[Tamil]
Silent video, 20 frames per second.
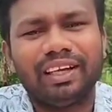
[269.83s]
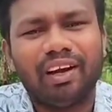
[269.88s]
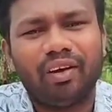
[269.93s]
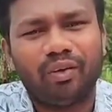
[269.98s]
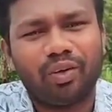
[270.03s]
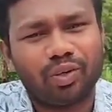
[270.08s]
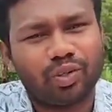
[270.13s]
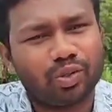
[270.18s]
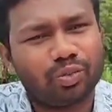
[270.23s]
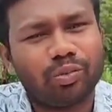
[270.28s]

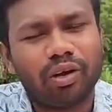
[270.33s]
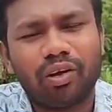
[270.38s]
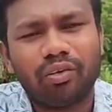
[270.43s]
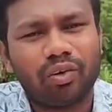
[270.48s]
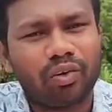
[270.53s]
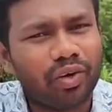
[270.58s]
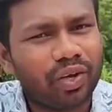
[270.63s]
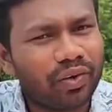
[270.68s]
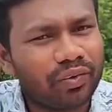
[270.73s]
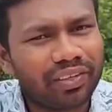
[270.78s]
அவனுடைய
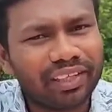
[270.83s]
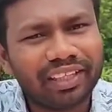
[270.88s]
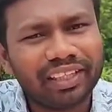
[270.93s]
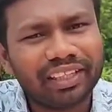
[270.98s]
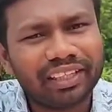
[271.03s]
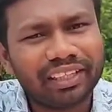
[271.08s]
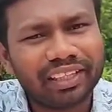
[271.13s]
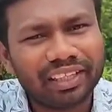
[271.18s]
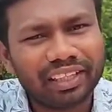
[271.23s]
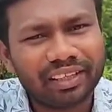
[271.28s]
சுபாவம் அவனை விட்டு
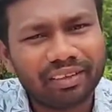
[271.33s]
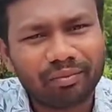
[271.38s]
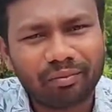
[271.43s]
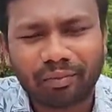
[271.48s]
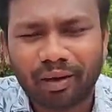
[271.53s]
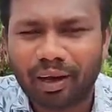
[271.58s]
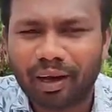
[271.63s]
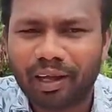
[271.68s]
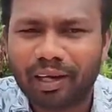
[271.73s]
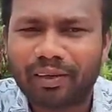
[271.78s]

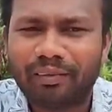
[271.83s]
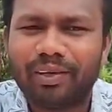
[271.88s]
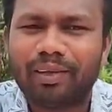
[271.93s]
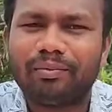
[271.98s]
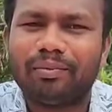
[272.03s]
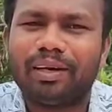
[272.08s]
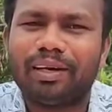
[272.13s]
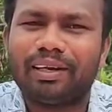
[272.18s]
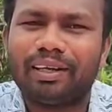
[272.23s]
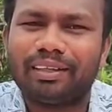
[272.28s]
மாறவே
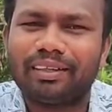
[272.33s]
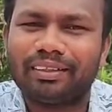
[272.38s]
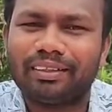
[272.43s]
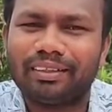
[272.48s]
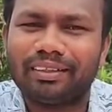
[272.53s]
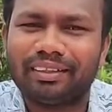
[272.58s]
மாறாது